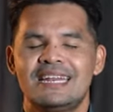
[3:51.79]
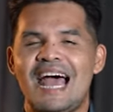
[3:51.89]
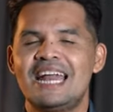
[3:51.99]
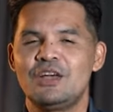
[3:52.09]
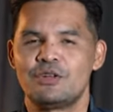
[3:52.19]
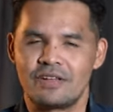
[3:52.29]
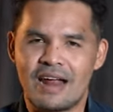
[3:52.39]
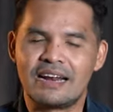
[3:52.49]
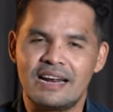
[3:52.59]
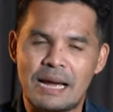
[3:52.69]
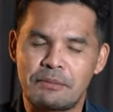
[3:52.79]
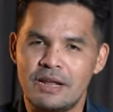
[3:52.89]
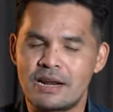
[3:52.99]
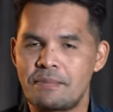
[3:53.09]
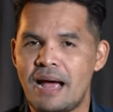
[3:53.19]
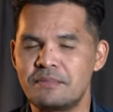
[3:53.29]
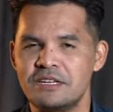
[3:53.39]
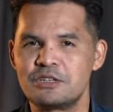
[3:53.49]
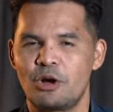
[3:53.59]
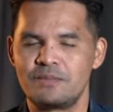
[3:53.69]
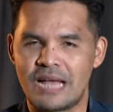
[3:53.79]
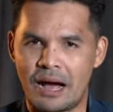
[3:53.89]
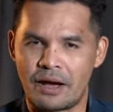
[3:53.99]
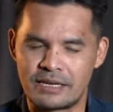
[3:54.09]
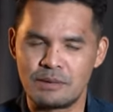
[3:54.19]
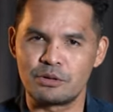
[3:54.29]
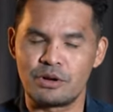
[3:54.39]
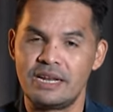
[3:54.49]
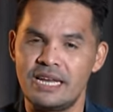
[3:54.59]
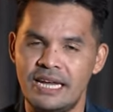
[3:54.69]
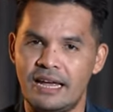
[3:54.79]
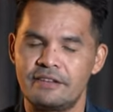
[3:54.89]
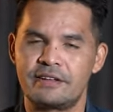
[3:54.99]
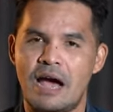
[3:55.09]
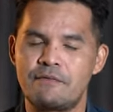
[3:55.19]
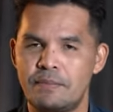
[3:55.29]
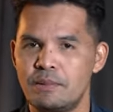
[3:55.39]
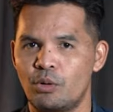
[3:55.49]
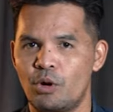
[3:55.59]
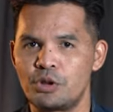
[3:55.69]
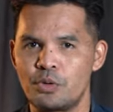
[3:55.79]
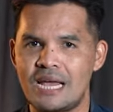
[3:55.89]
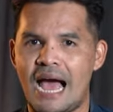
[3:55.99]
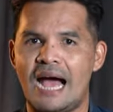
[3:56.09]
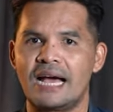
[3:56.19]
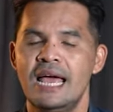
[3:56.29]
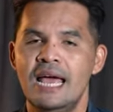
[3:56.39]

ด้านดิวริชราเนี่ยนะครับก็ได้รับคำชื่นชมจากรัฐมนตรี DES นะครับว่าเป็นบุคคลตัวอย่าง